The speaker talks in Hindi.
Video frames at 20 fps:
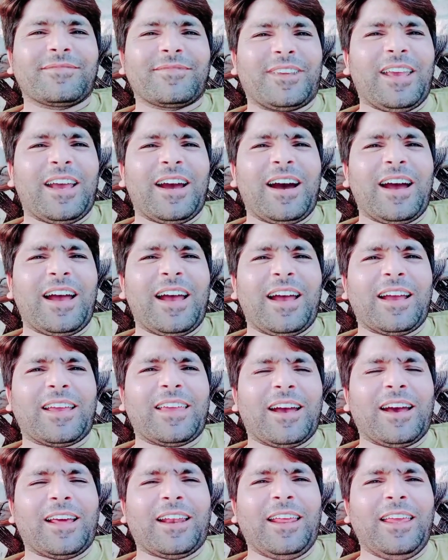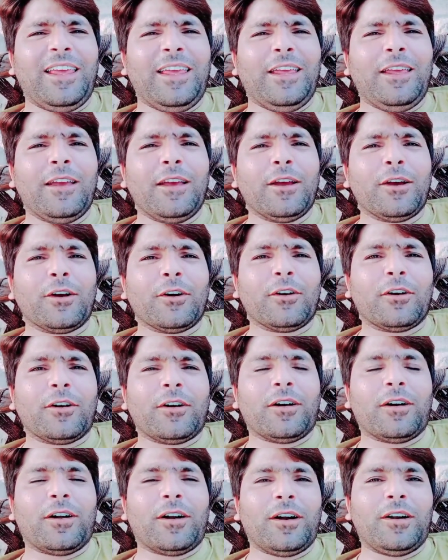क्या है क्या नहीं
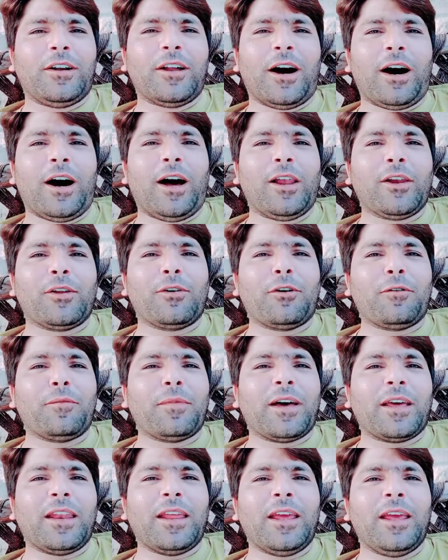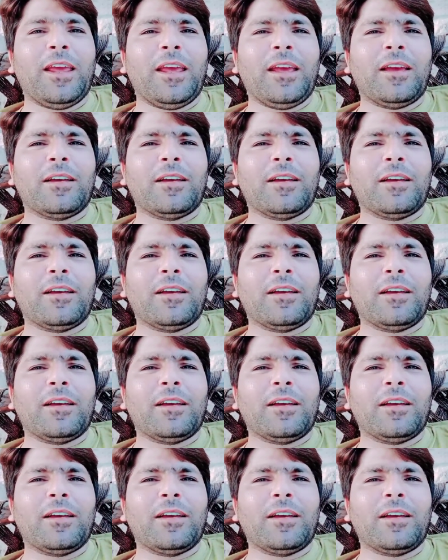और डाल को मैंने